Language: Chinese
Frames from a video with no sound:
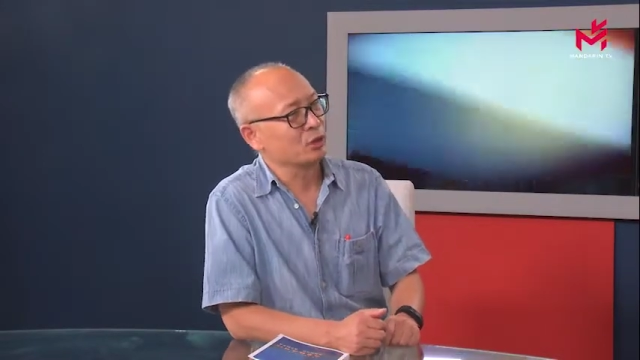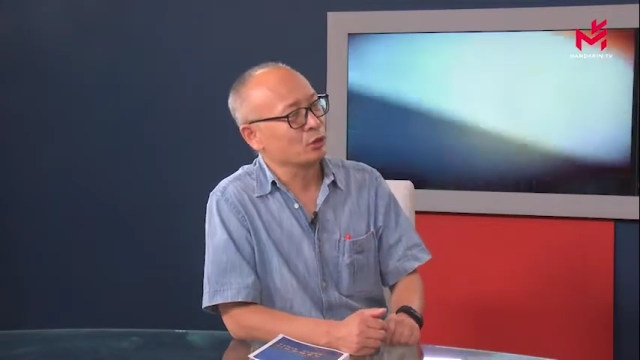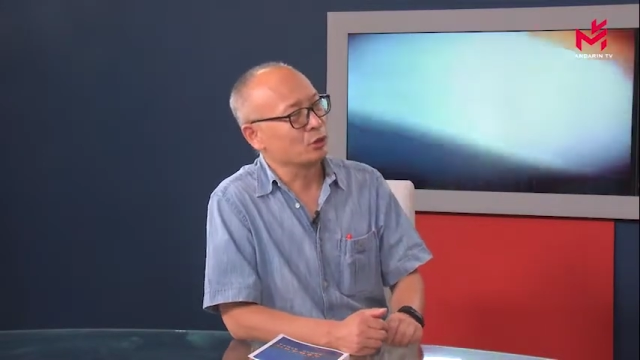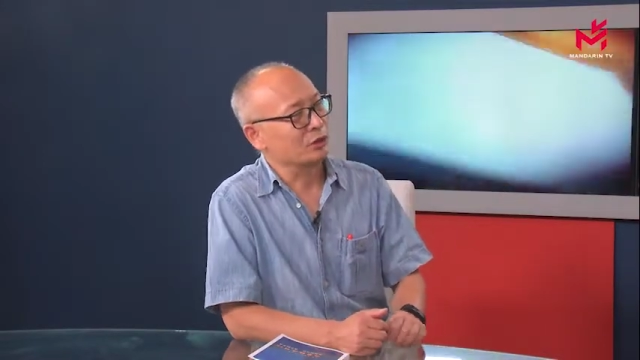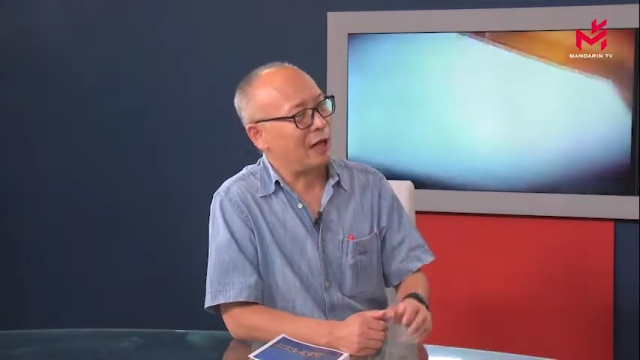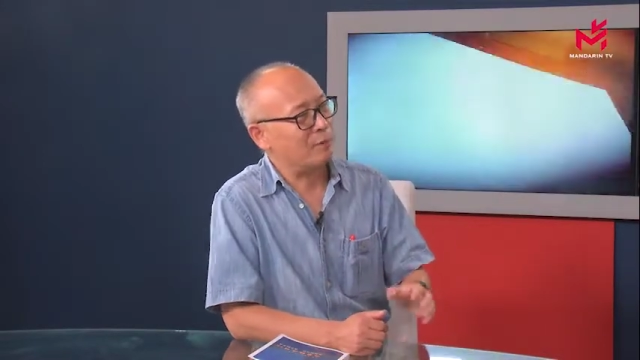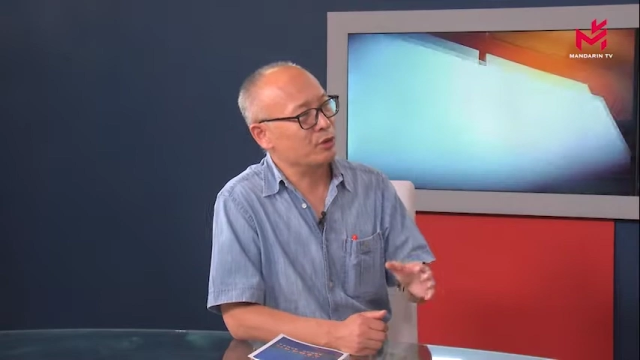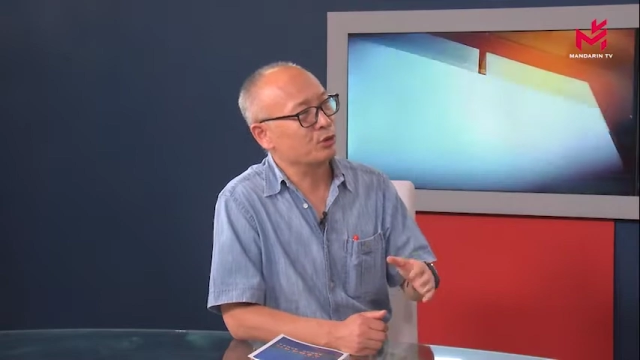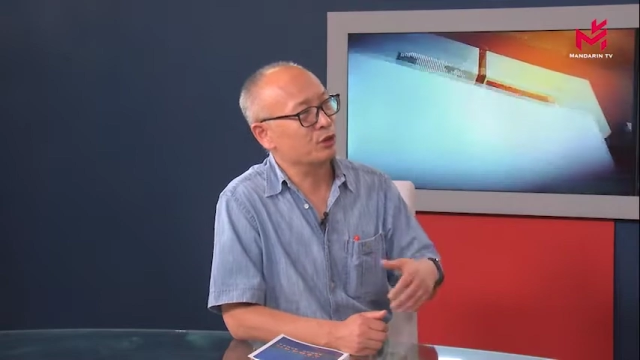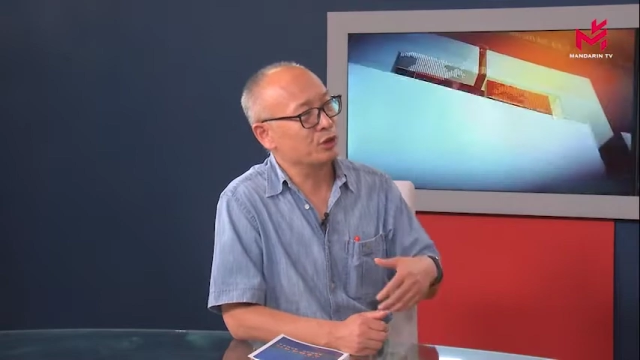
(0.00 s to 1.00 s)
就他们
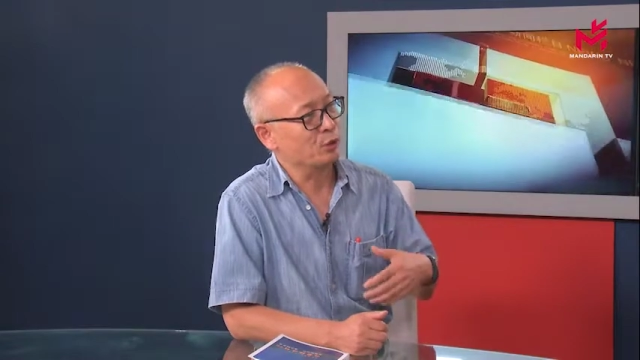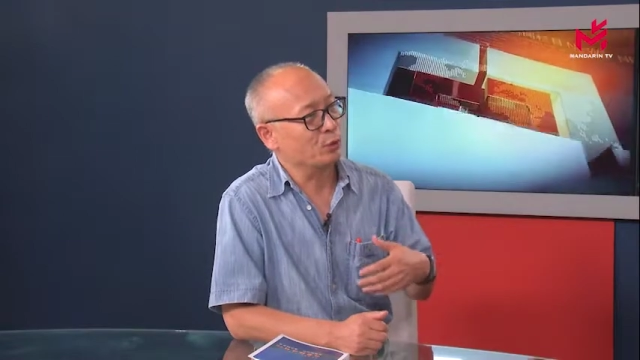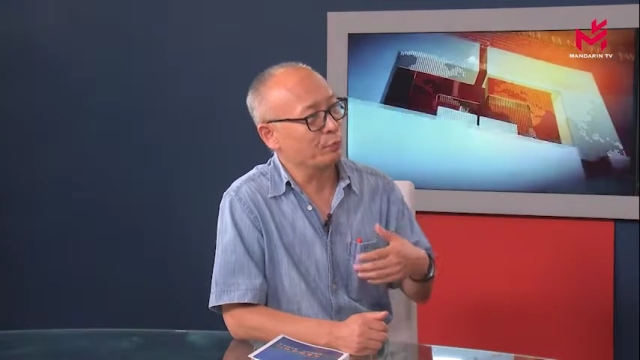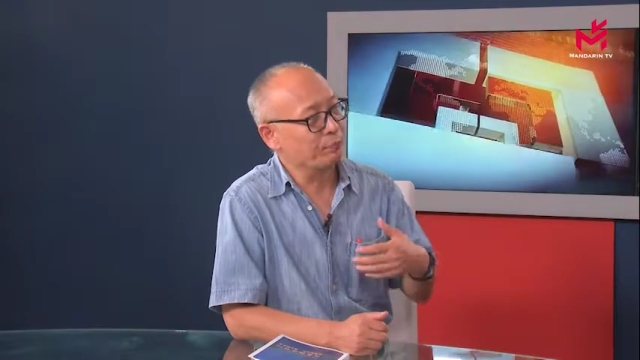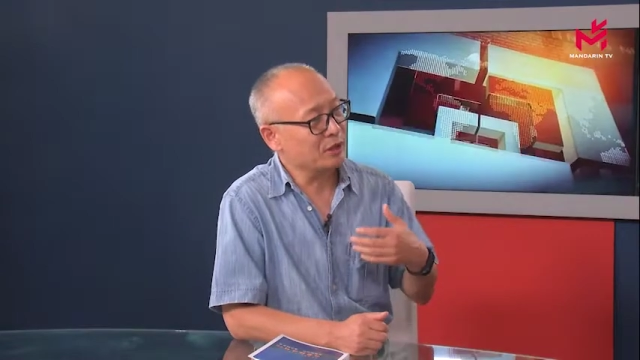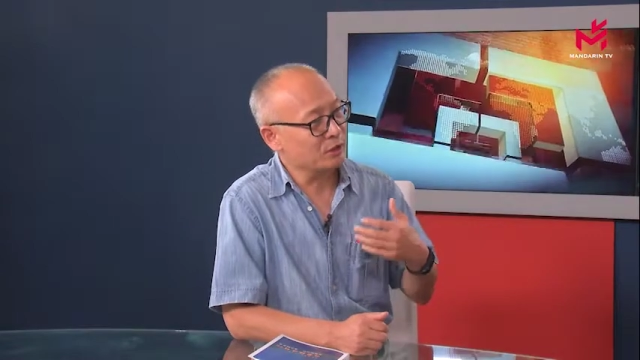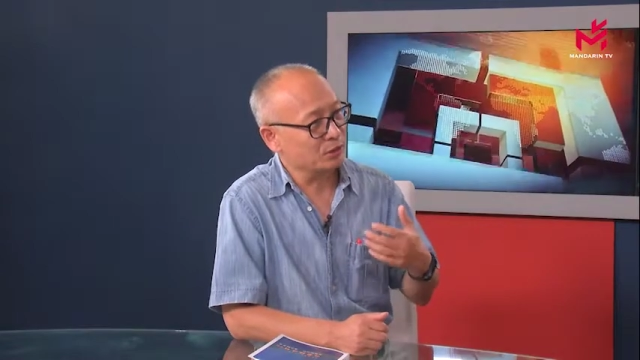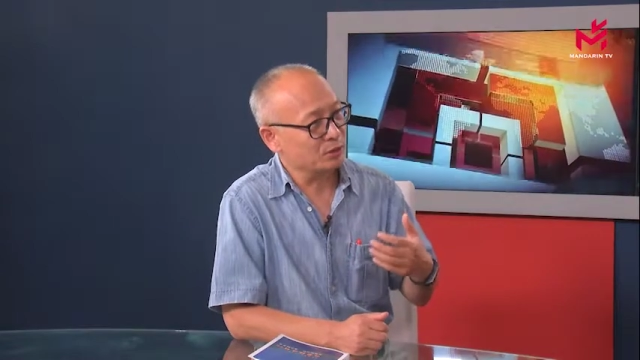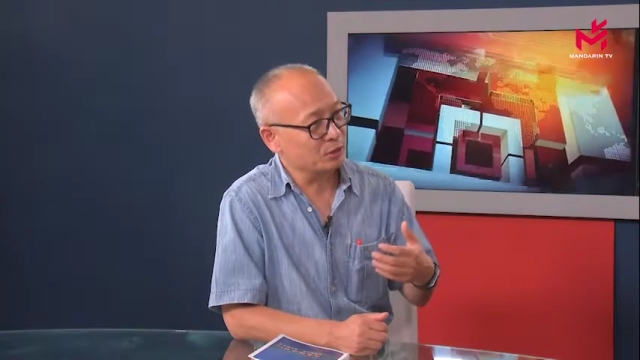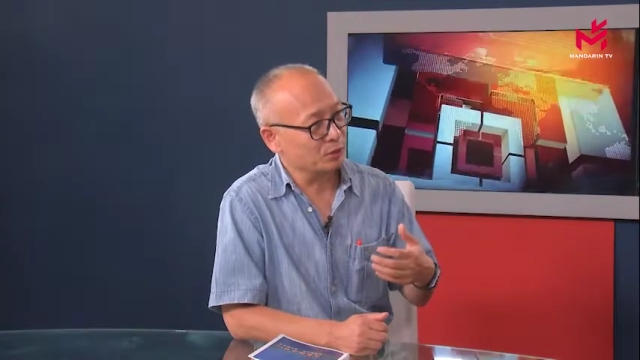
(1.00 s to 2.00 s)
就是有病
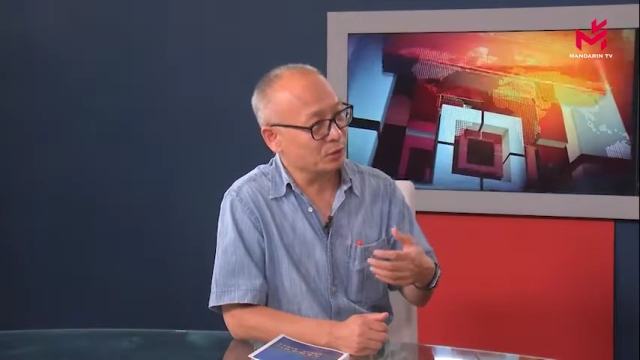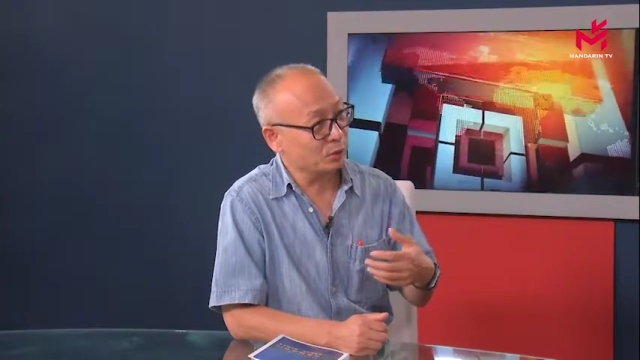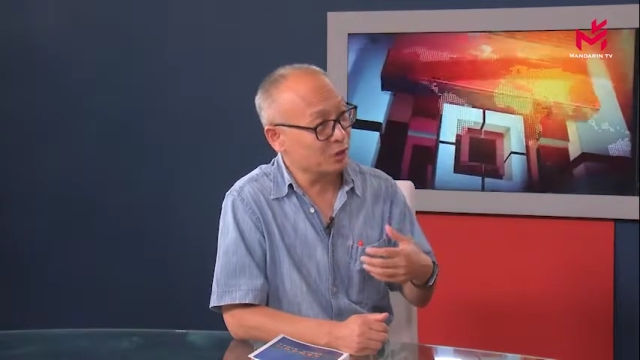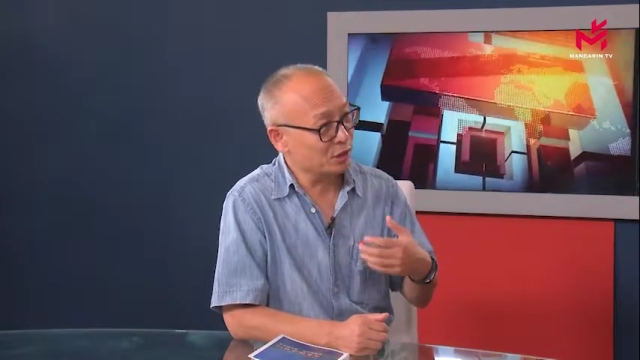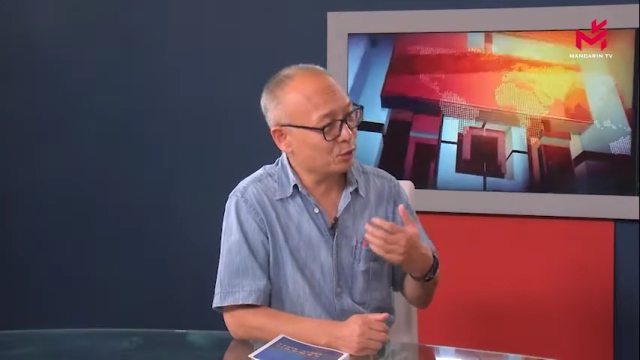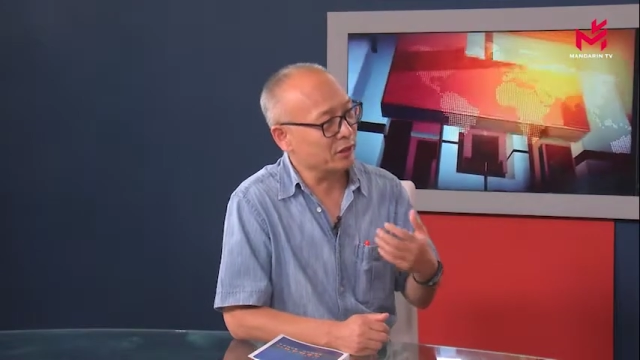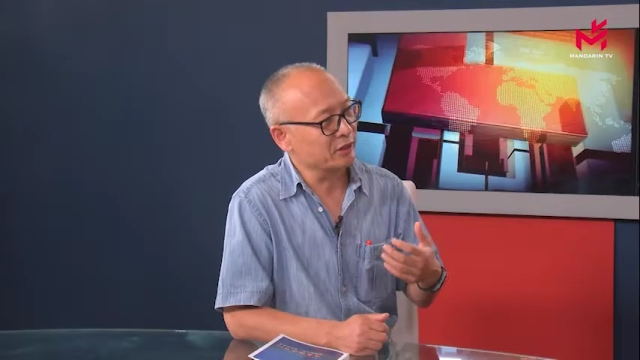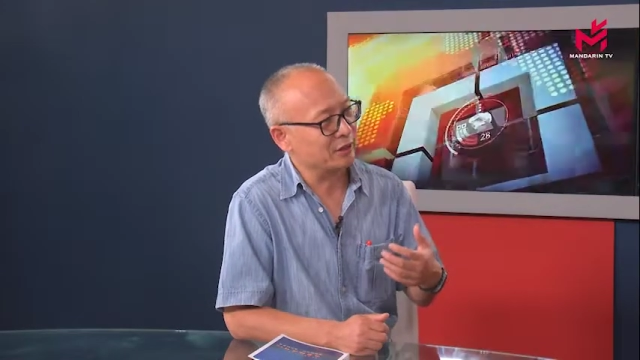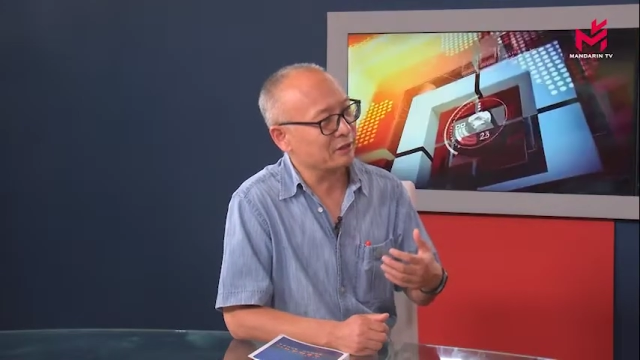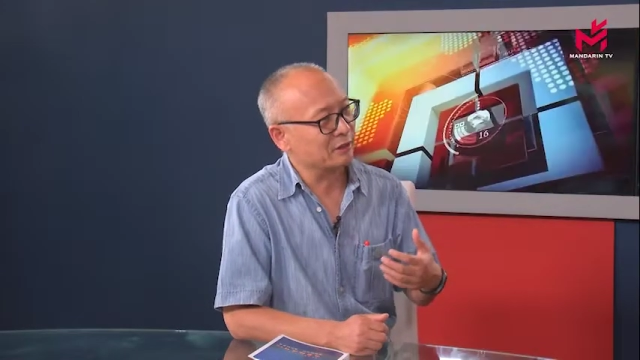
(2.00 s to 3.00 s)
就是有症状的
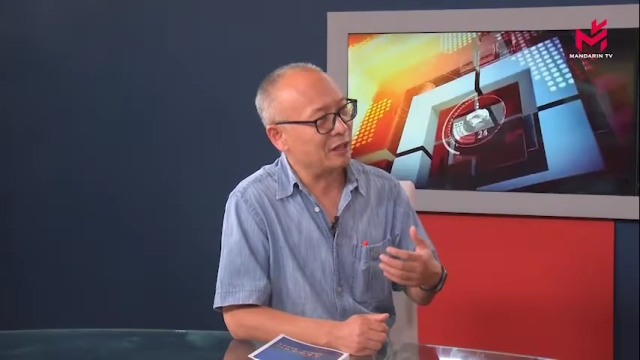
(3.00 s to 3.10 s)
人，